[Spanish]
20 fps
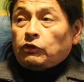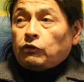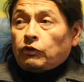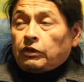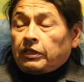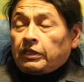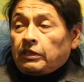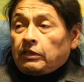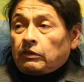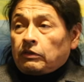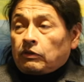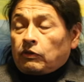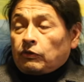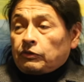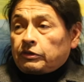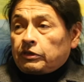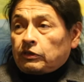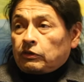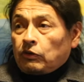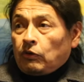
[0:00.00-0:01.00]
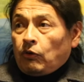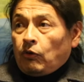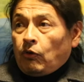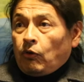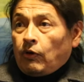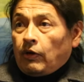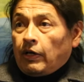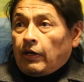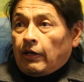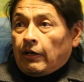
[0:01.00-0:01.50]
Esto generó,
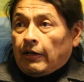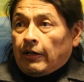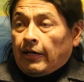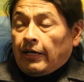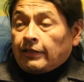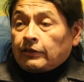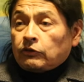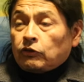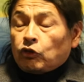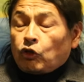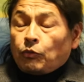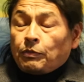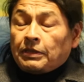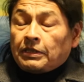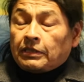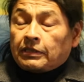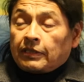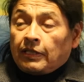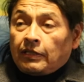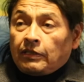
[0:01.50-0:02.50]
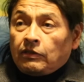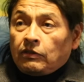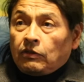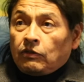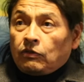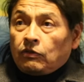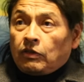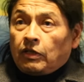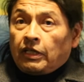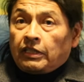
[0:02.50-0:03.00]
concitó harto
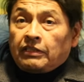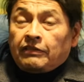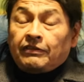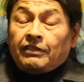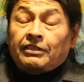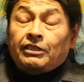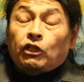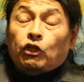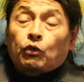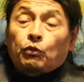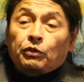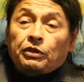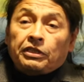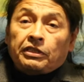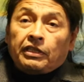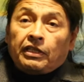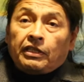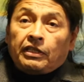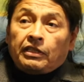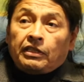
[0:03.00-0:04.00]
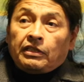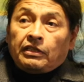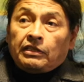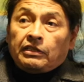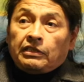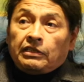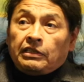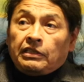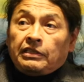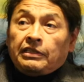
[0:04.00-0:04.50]
comentario a nivel de comunidad
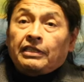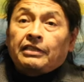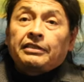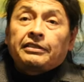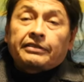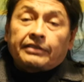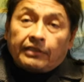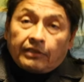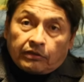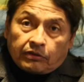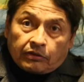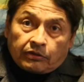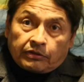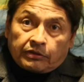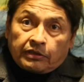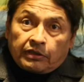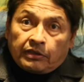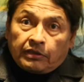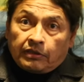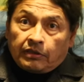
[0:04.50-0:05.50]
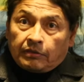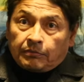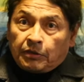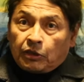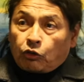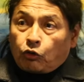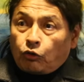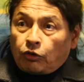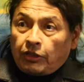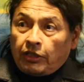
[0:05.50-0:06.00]
y de liceo. ¿ya?
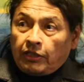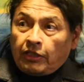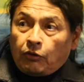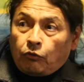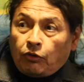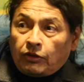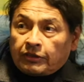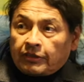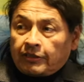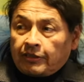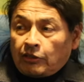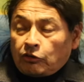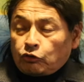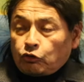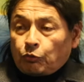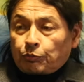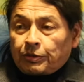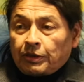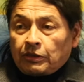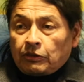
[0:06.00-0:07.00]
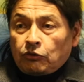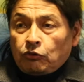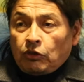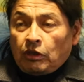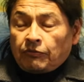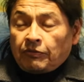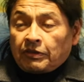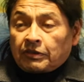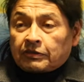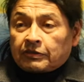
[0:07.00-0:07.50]
Mis colegas igual quedaron sorprendidos
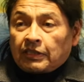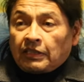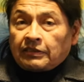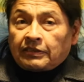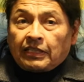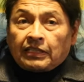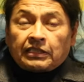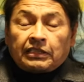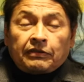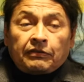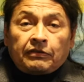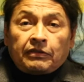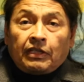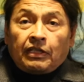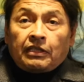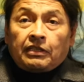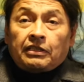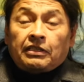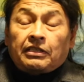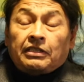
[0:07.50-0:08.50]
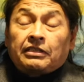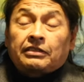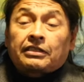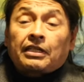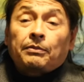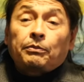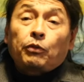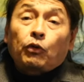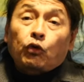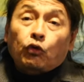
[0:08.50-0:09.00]
al ver tanta actividad en
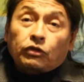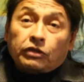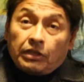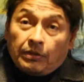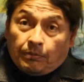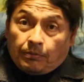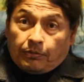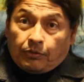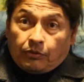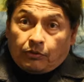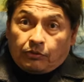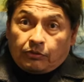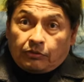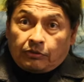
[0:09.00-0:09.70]
tan poco tiempo